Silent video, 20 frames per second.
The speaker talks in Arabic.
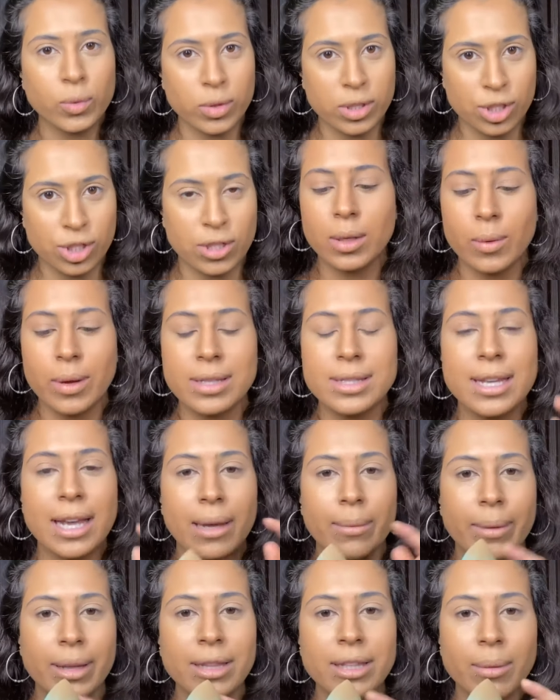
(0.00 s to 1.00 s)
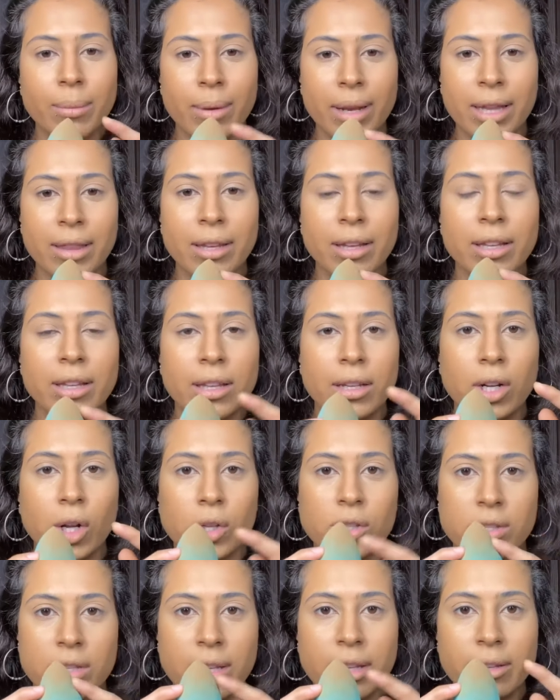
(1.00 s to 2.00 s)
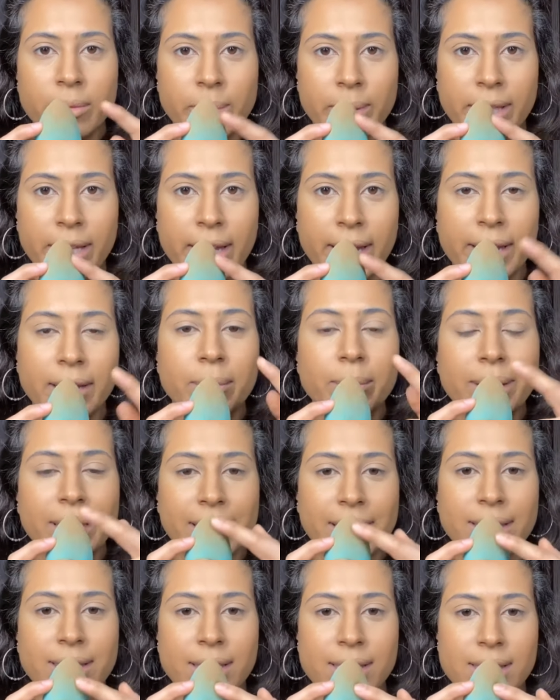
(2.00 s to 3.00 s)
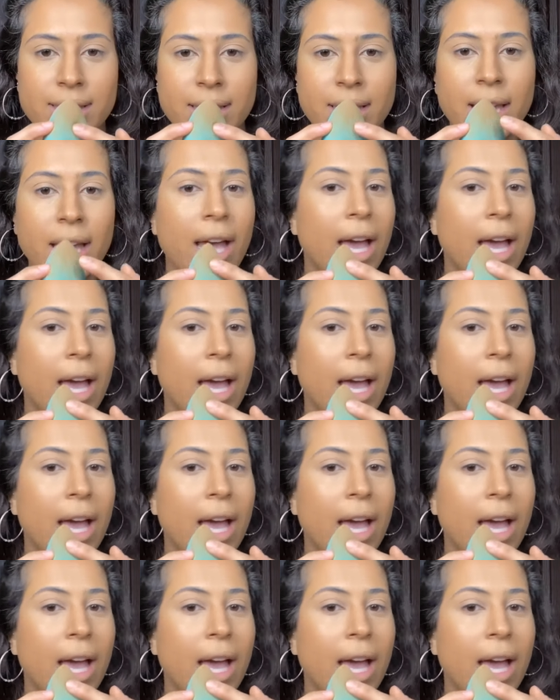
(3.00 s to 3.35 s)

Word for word: وشي دلوقتي عملت بلاندنج للكونسيلر بتاعي بالحته دي